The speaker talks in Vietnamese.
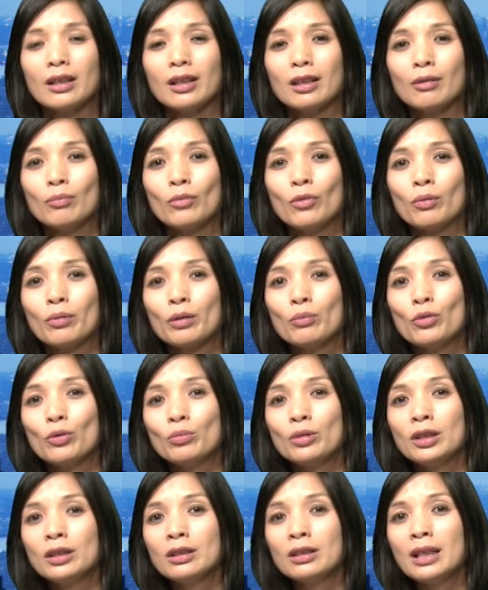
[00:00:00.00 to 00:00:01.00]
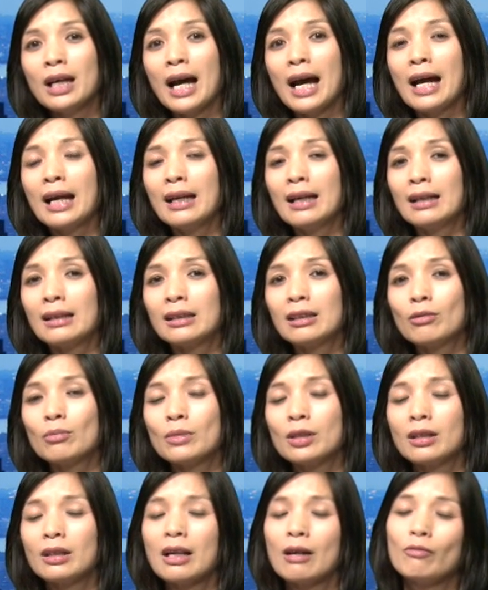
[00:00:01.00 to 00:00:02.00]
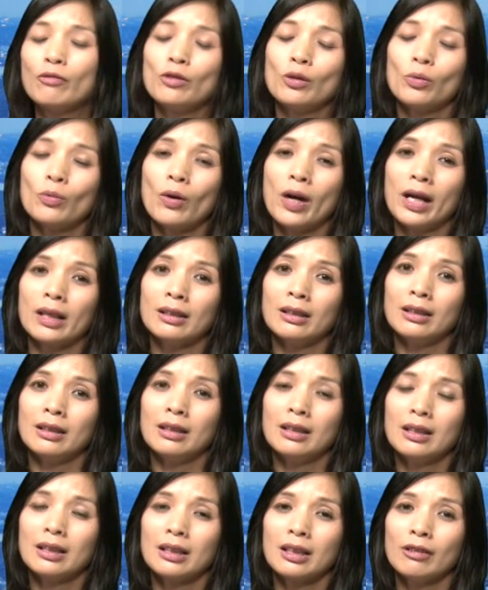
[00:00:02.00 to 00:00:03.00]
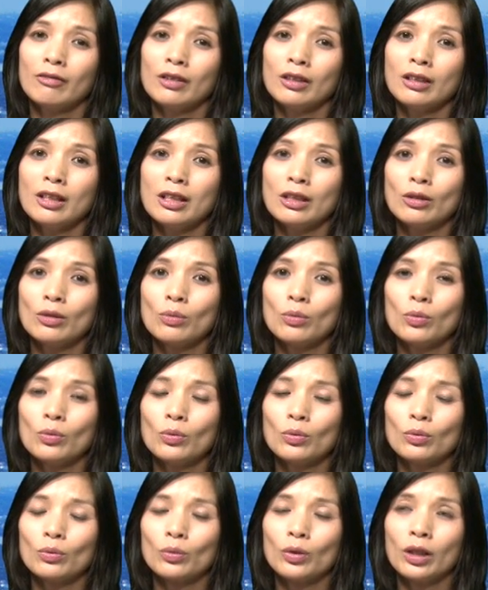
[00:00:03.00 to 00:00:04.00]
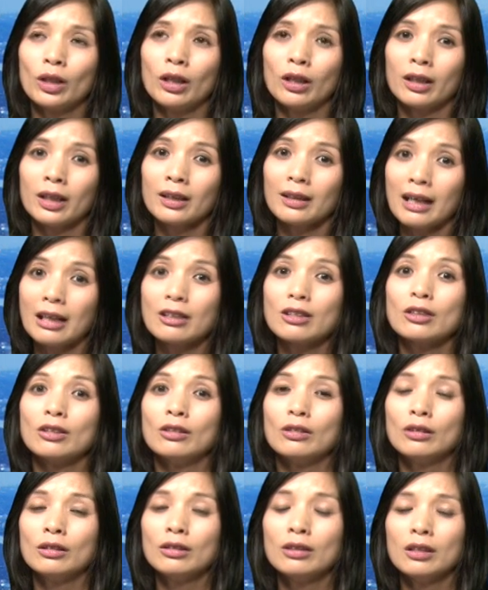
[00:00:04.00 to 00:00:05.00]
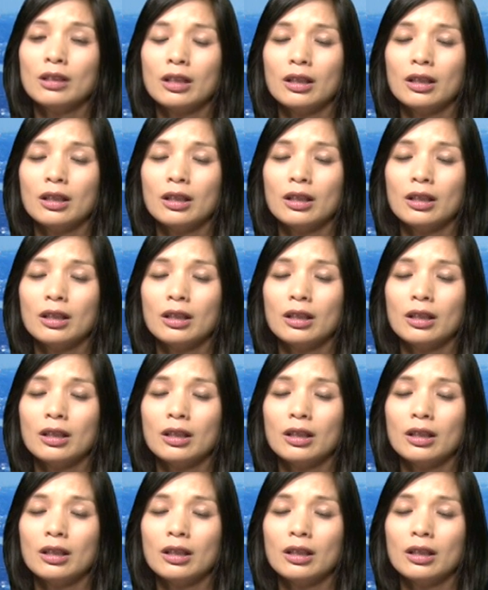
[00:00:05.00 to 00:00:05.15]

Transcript: Một cái mục đích thứ hai là trong những năm vừa qua thì cái vấn đề Trung cái tăng trưởng